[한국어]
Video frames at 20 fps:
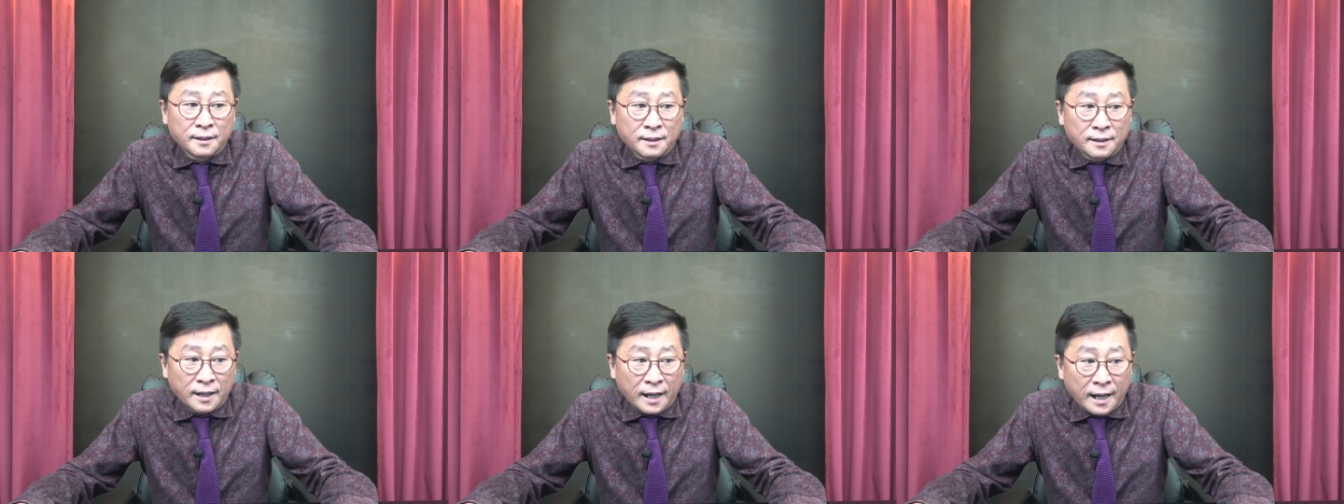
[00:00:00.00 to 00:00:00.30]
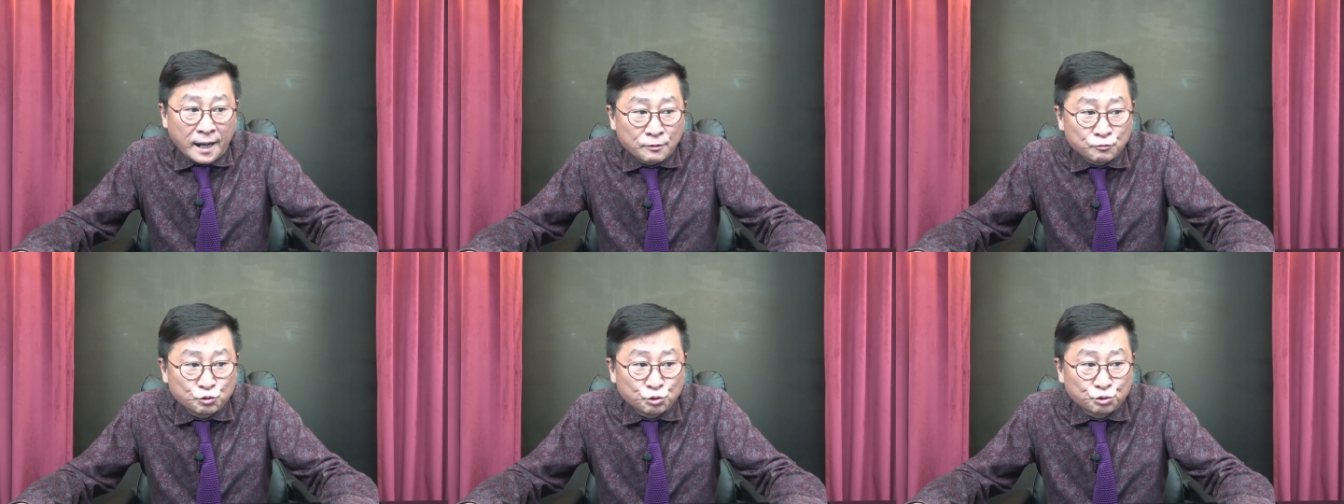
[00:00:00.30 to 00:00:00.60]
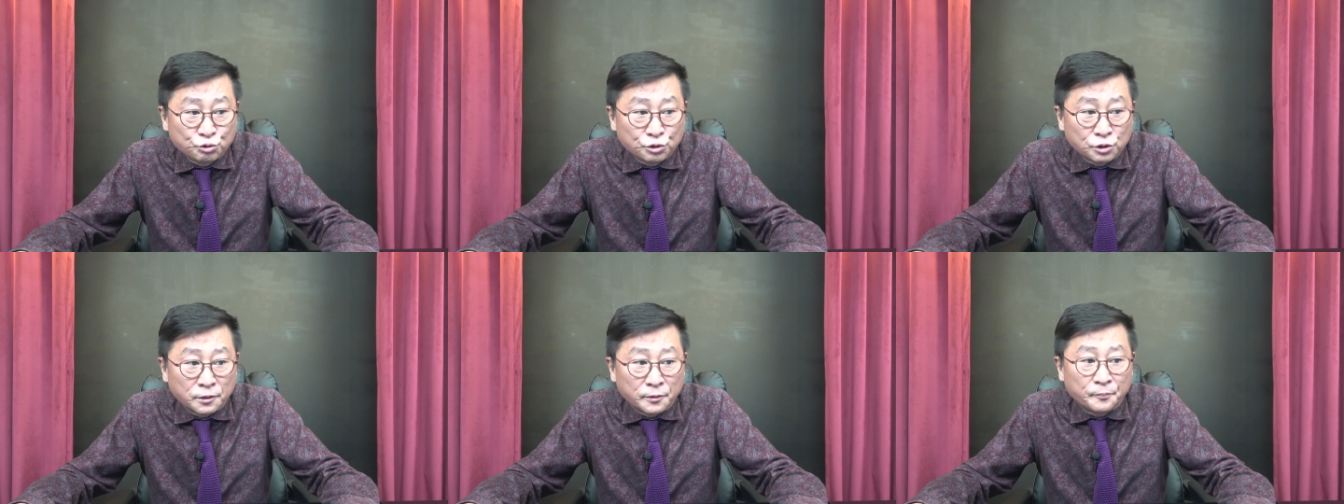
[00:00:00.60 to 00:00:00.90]

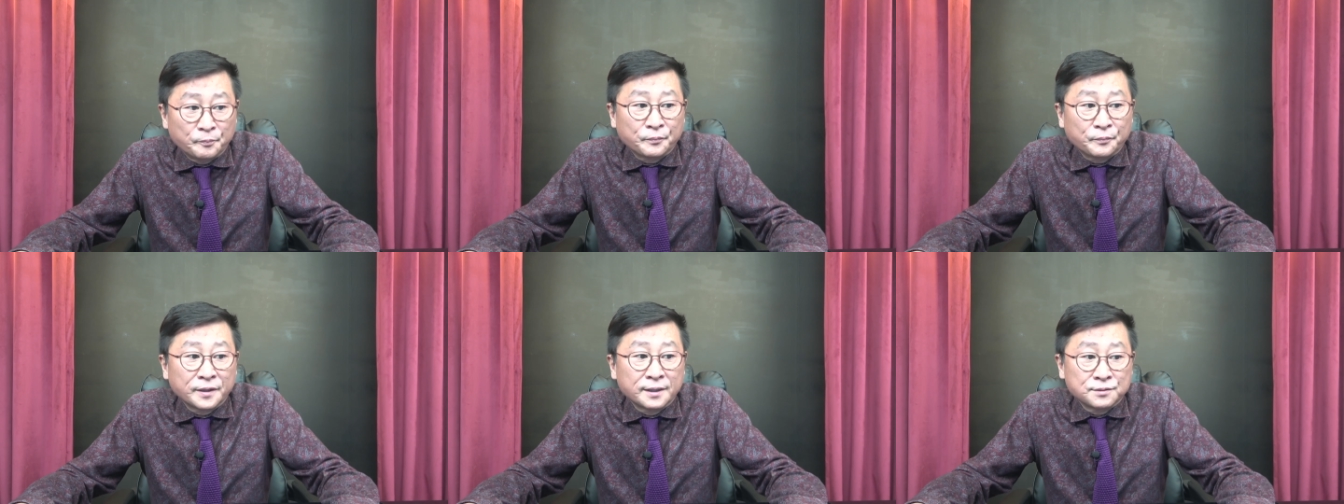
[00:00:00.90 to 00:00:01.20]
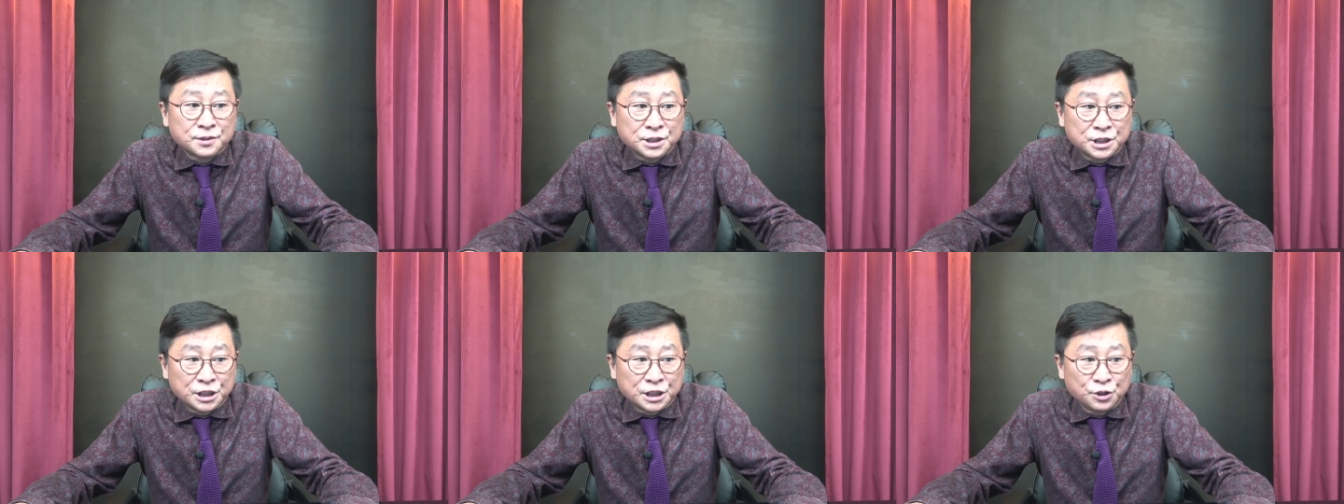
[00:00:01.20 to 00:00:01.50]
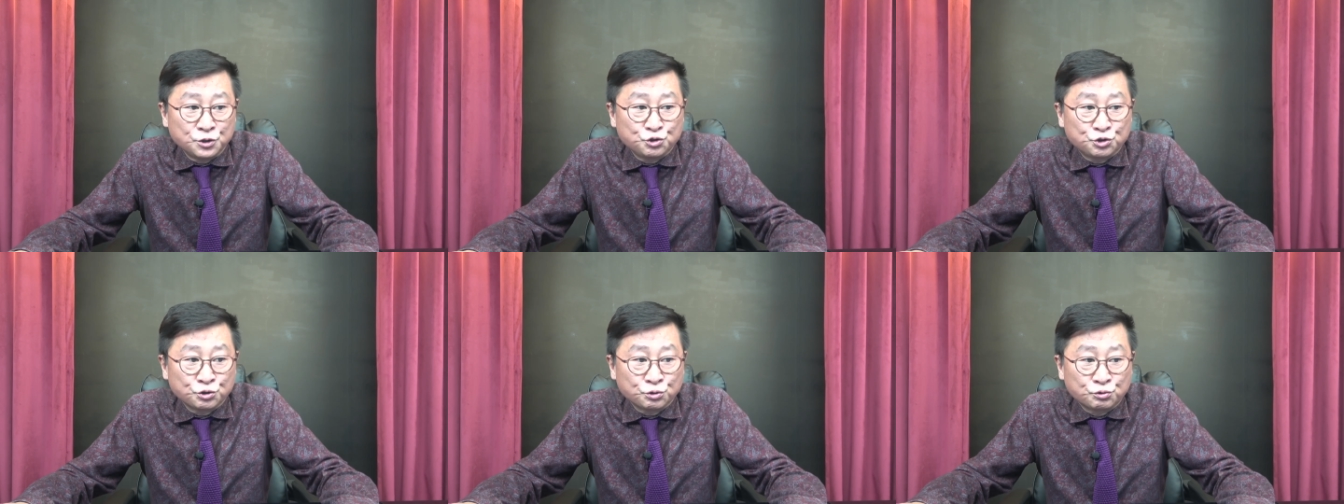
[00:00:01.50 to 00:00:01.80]
한국을
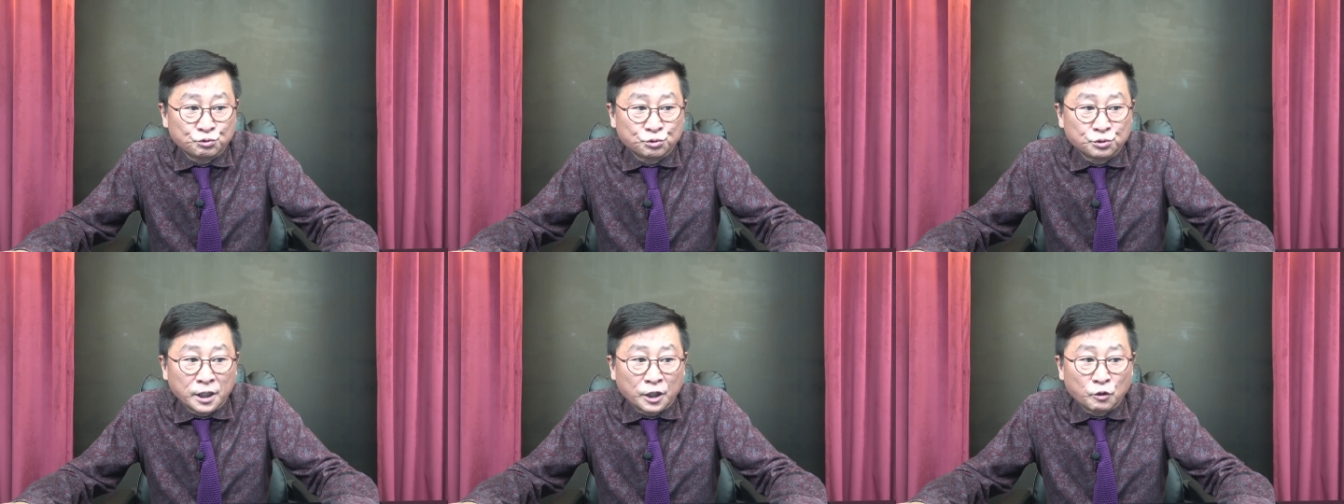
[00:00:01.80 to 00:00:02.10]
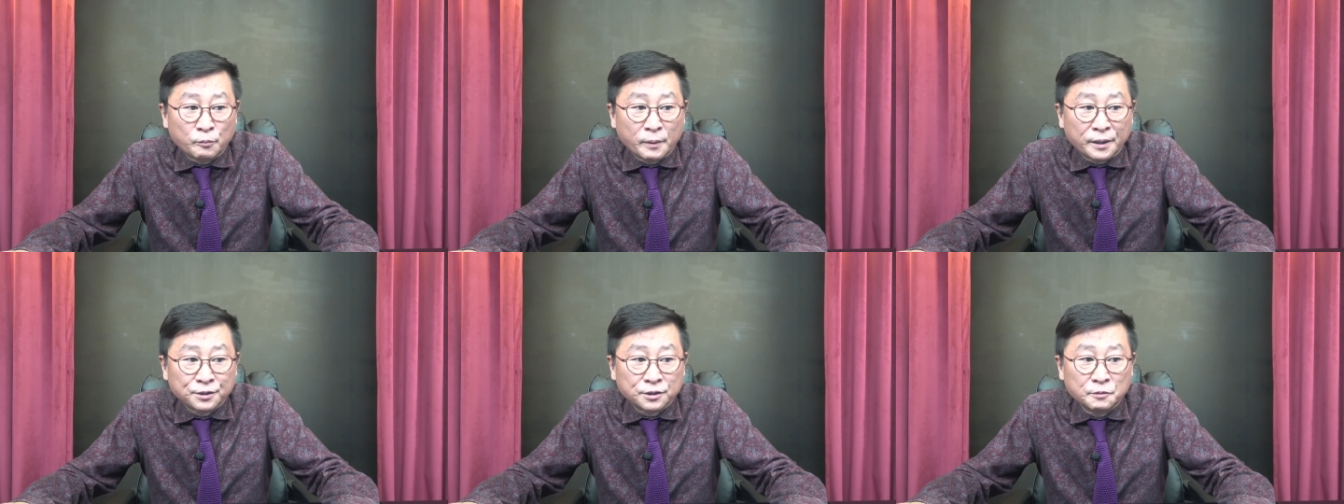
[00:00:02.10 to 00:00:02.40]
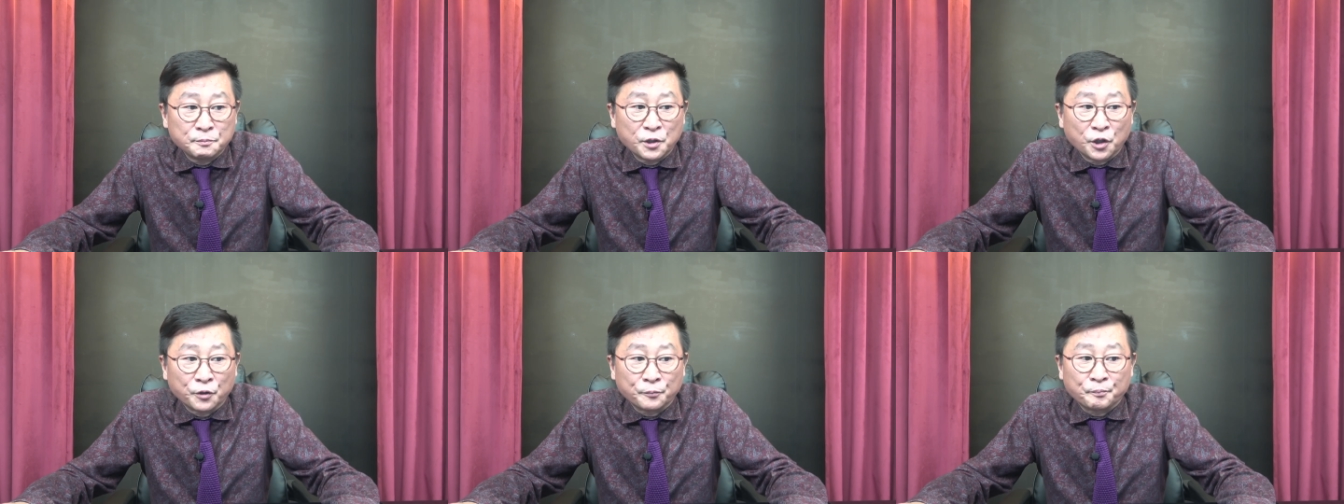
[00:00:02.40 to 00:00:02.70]
친중 국가로
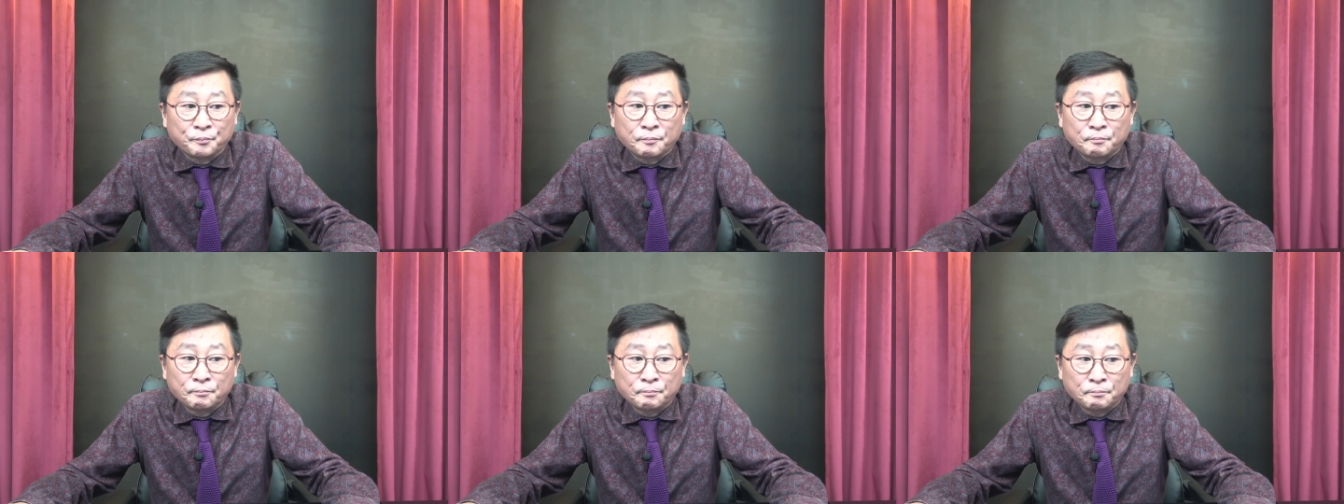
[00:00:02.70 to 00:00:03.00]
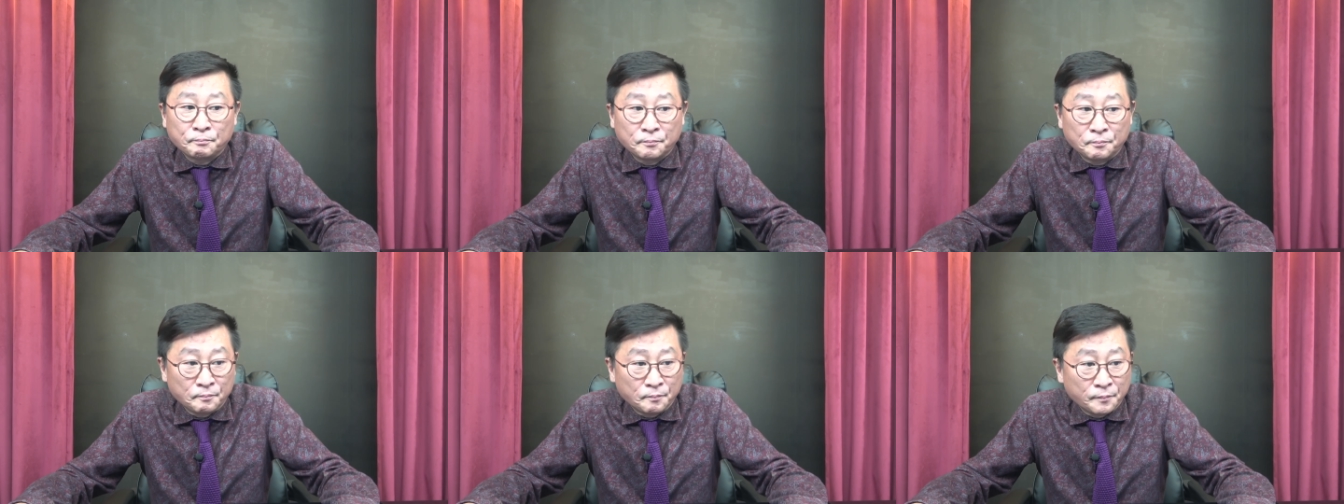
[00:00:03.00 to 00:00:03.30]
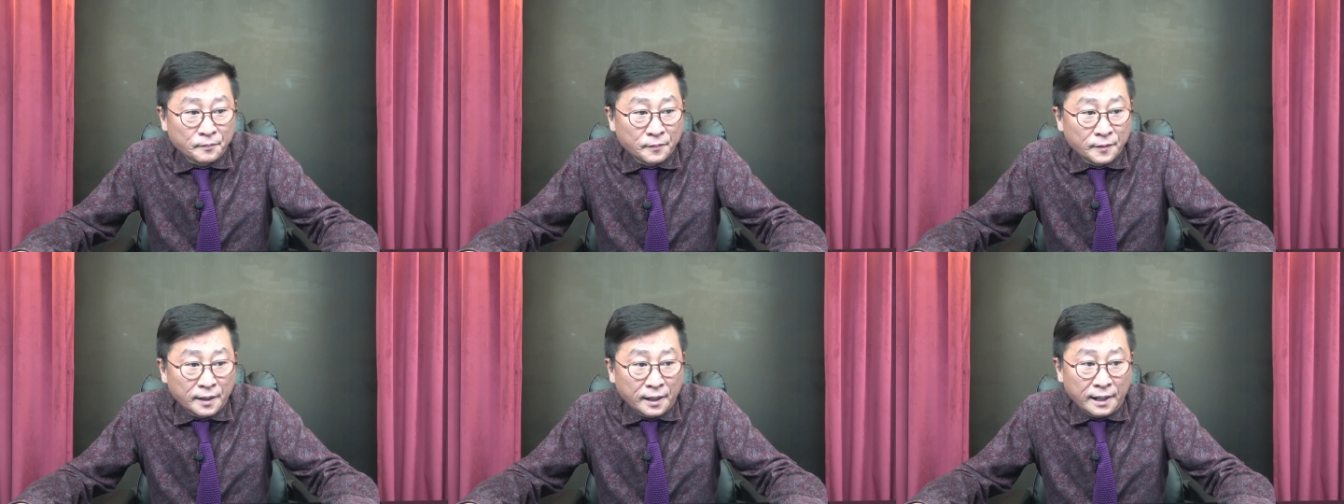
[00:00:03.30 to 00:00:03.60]
만들면
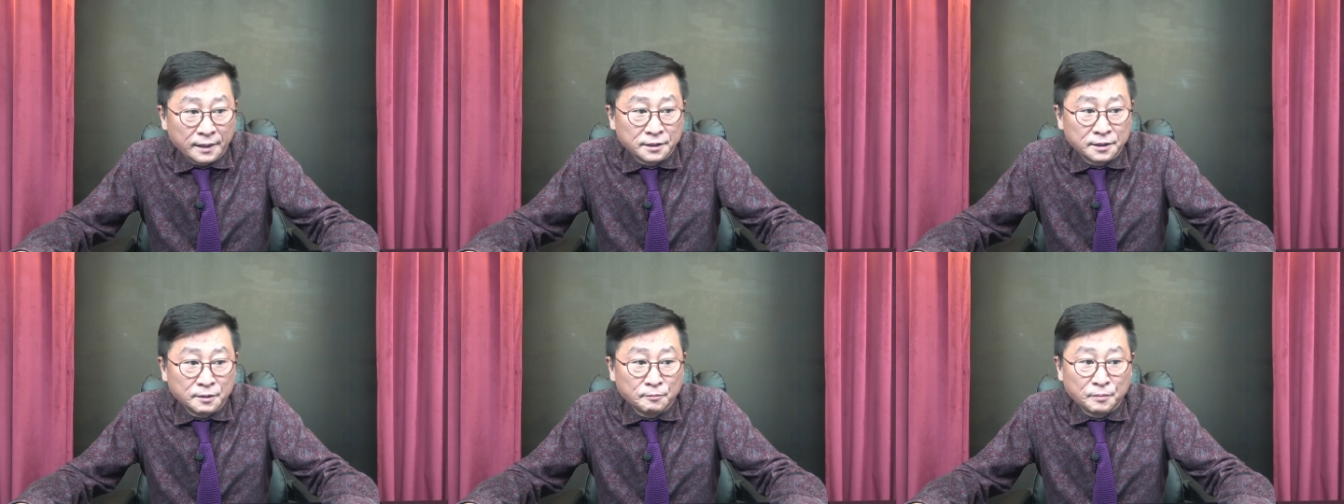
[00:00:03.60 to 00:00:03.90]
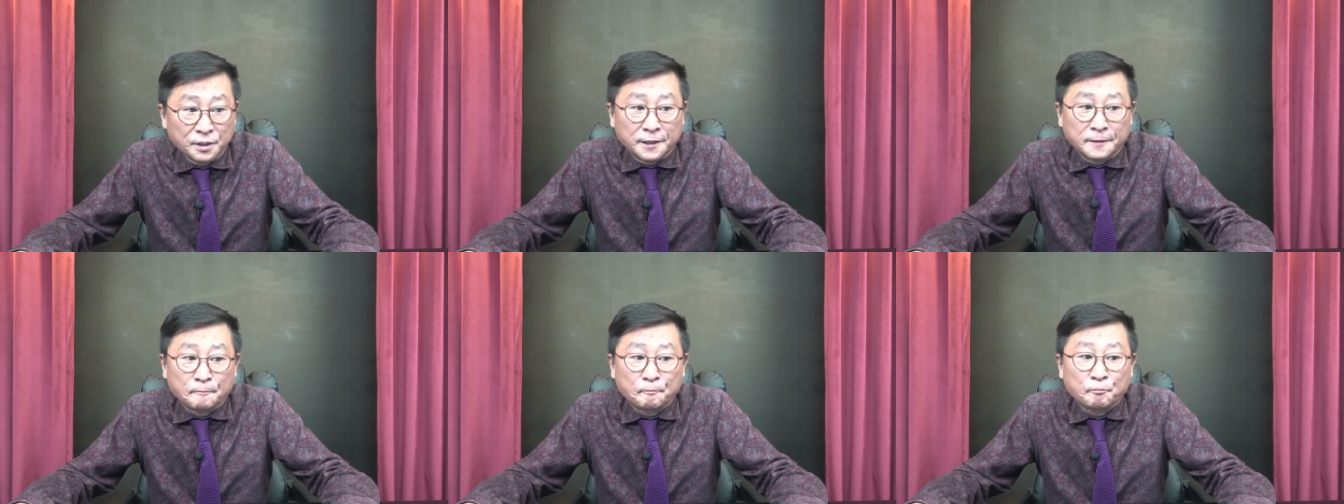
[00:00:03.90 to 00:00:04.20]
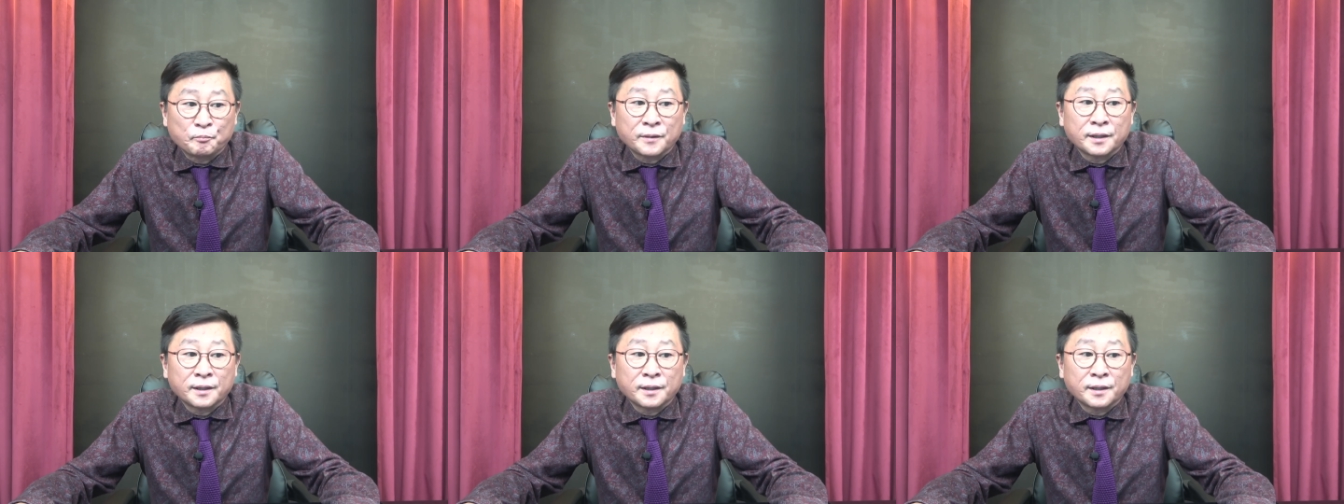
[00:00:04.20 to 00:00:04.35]
한미,